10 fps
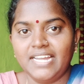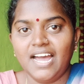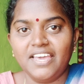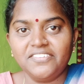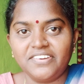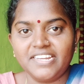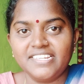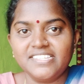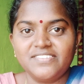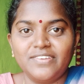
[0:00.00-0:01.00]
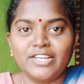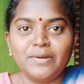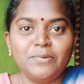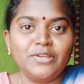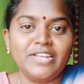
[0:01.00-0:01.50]
ஹாய் ஃப்ரெண்ட்ஸ்
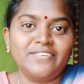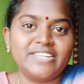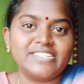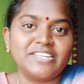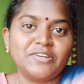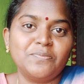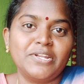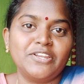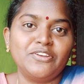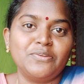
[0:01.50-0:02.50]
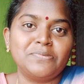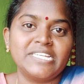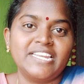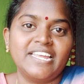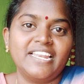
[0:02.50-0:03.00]
வெல்கம் டு இளவரசன் குமரன் யூடியூப்
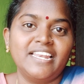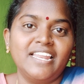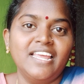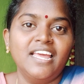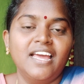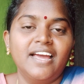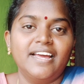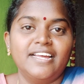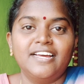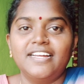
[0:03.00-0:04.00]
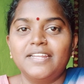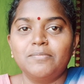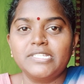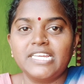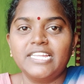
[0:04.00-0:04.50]
சேனல்
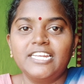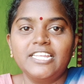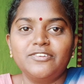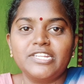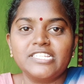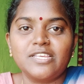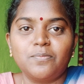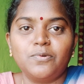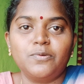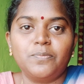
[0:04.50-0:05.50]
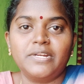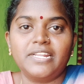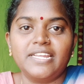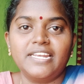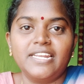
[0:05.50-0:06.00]
நம்ம சேனல் இதுவரைக்கும் சப்போர்ட்
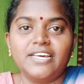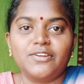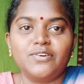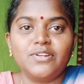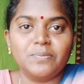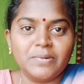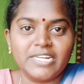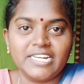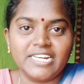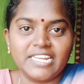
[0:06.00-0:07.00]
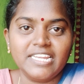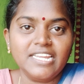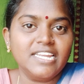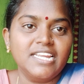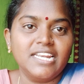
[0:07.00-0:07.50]
பண்ணுற எல்லாருக்கும் ரொம்ப நன்றி
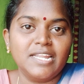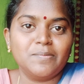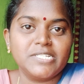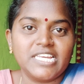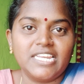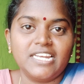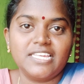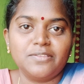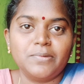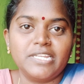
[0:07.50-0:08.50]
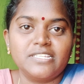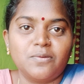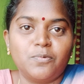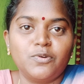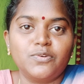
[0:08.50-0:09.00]
நம்ம சேனலுக்கு இது மாதிரியே
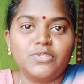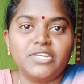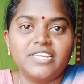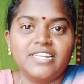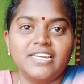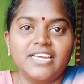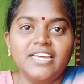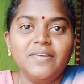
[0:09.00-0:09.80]
சப்போர்ட் கொடுத்துட்டே இருங்க